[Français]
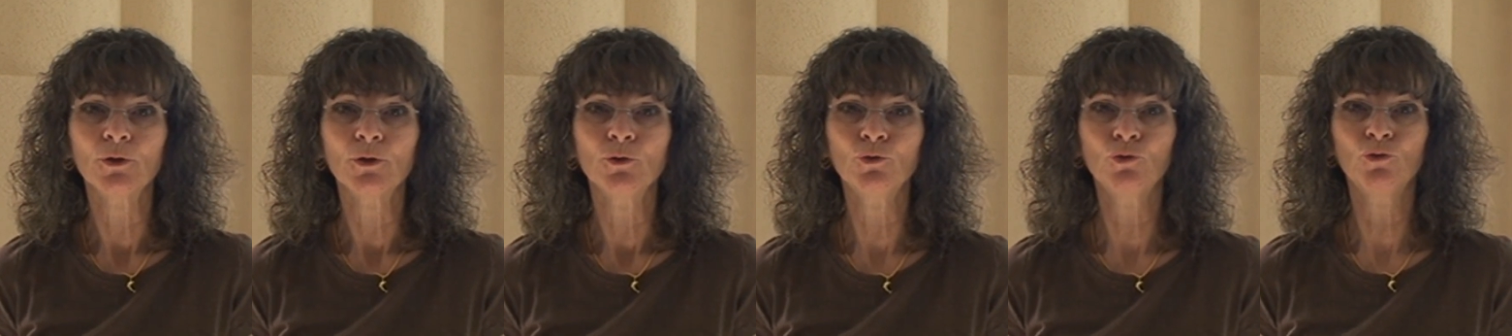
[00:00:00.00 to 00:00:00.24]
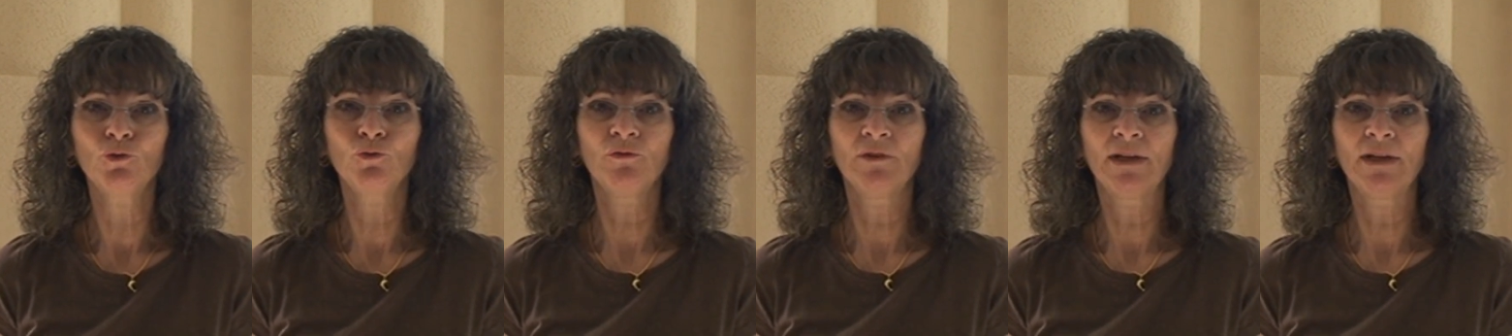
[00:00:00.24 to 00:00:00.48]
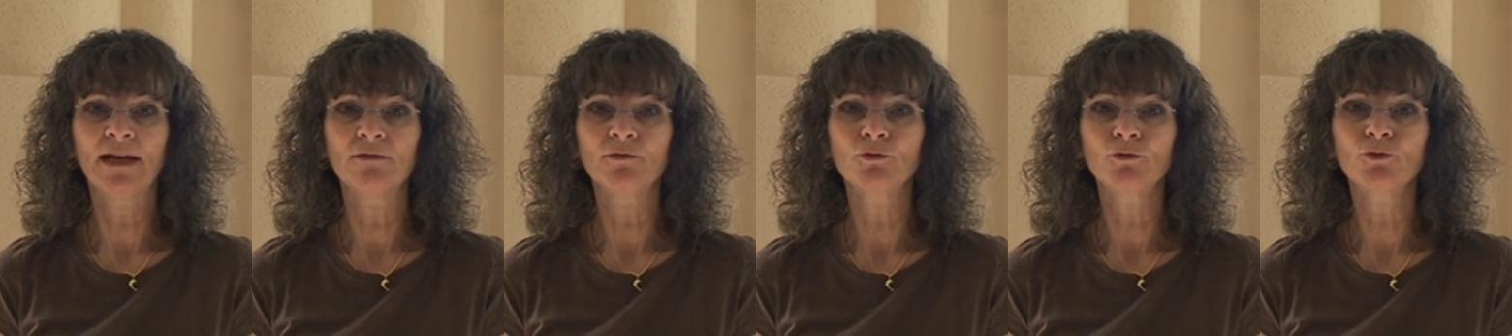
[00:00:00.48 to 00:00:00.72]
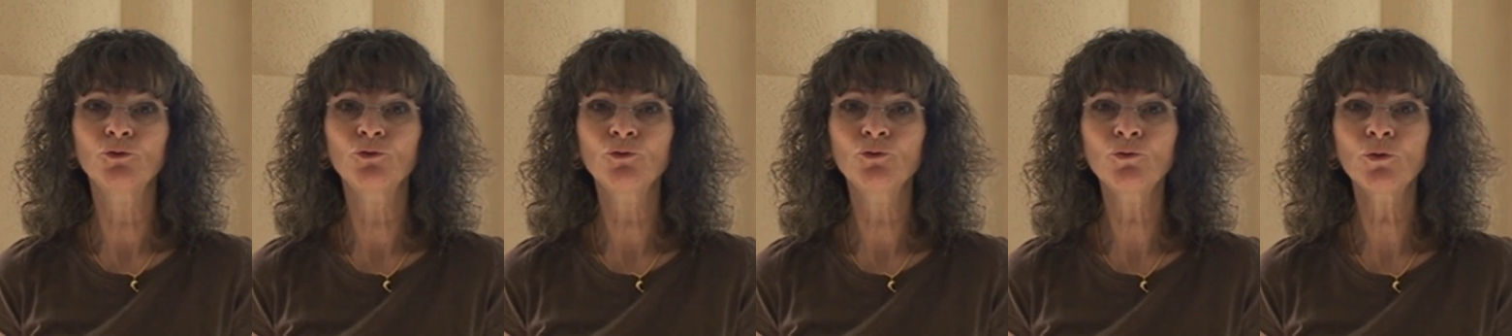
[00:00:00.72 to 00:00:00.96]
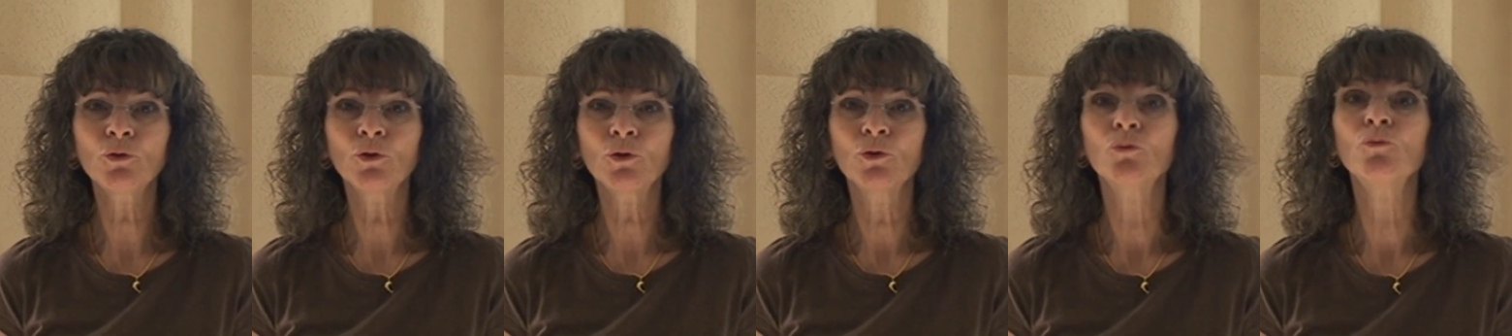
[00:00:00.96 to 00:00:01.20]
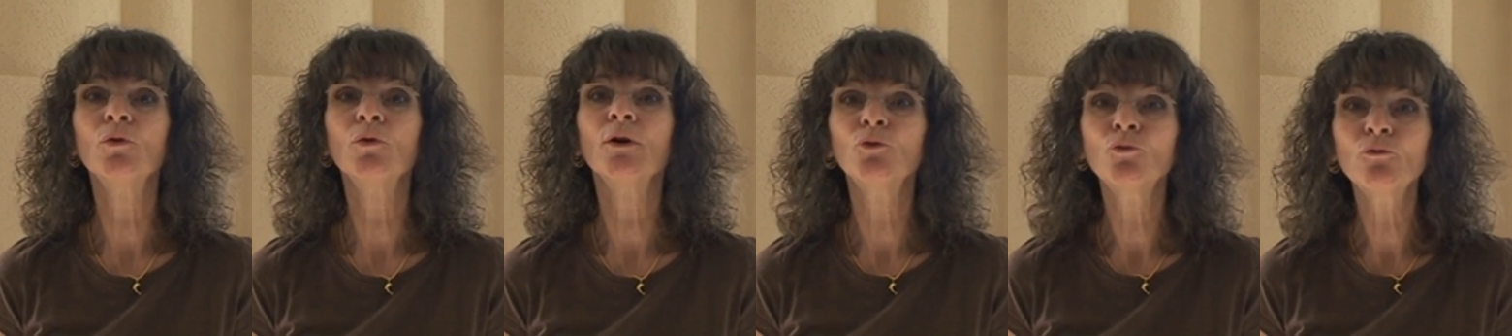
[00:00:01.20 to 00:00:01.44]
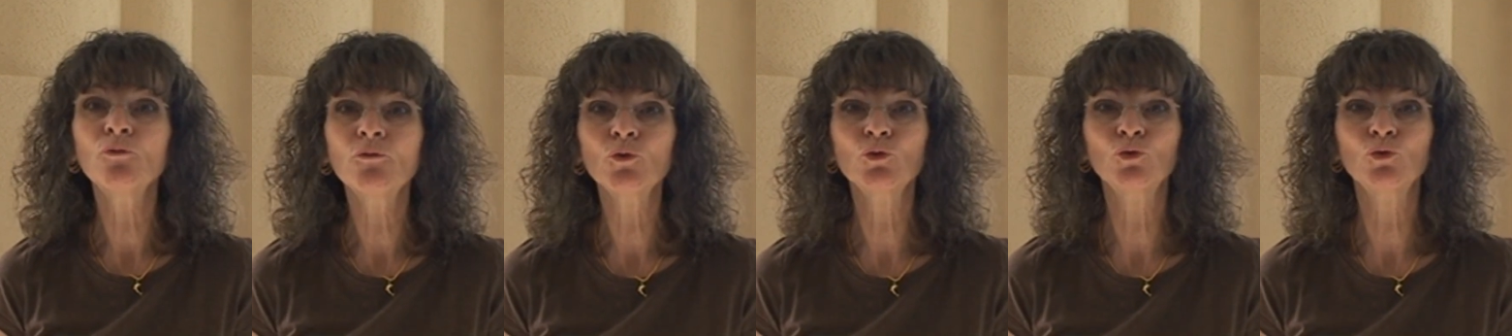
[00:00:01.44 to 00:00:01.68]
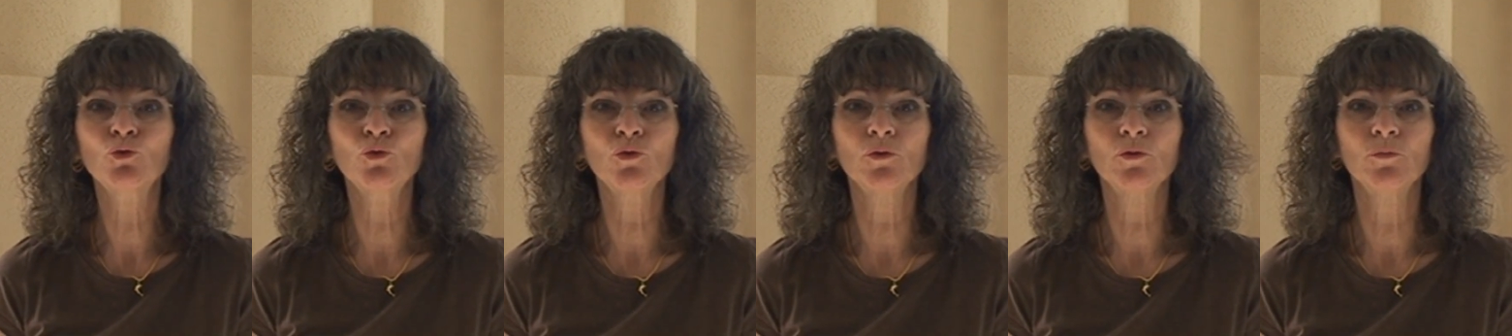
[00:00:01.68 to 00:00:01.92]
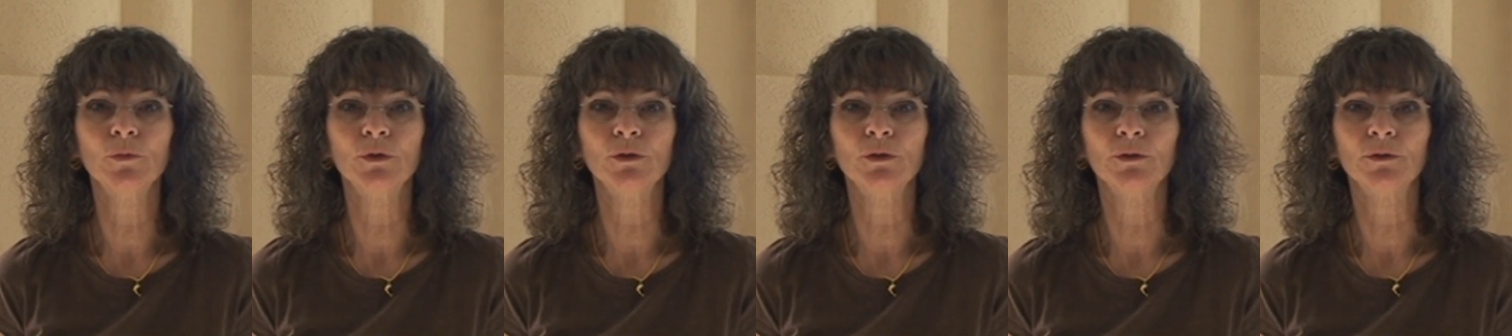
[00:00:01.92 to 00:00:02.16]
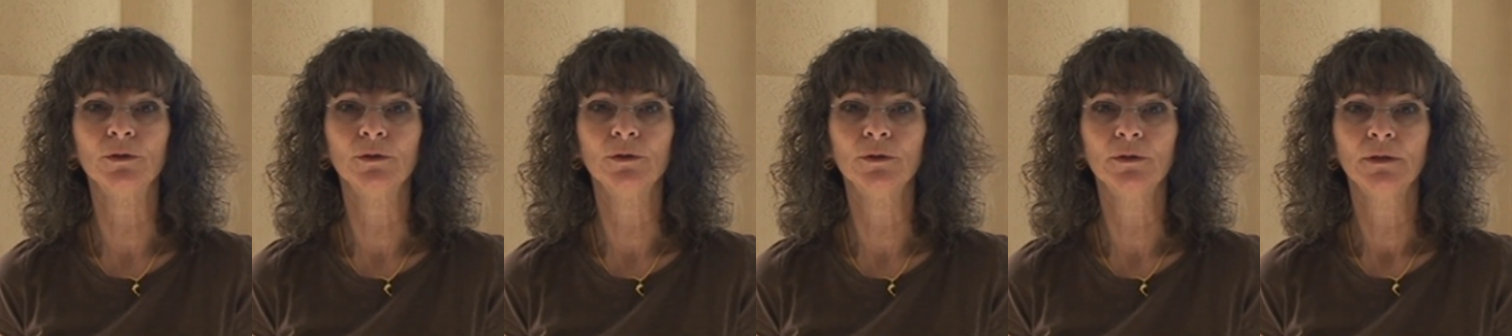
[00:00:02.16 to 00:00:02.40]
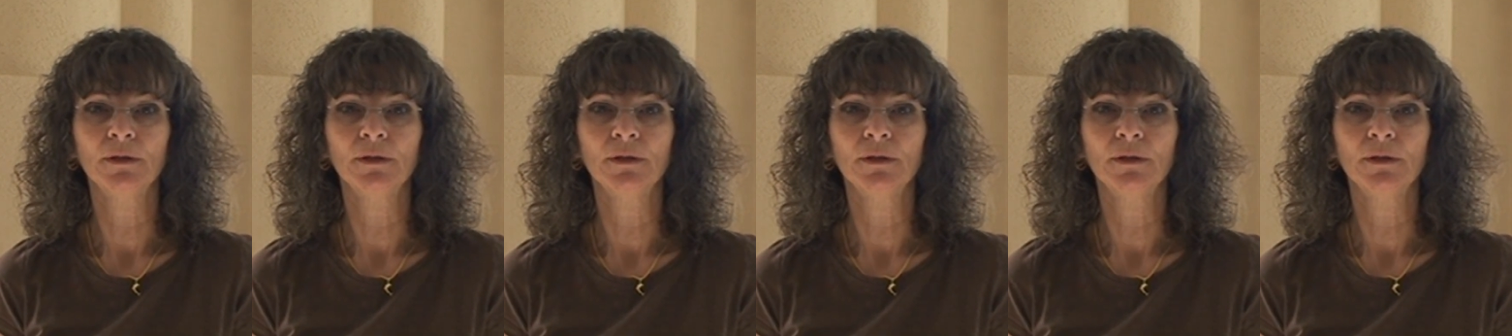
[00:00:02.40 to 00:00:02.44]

une nouvelle aventure ou un nouveau tournant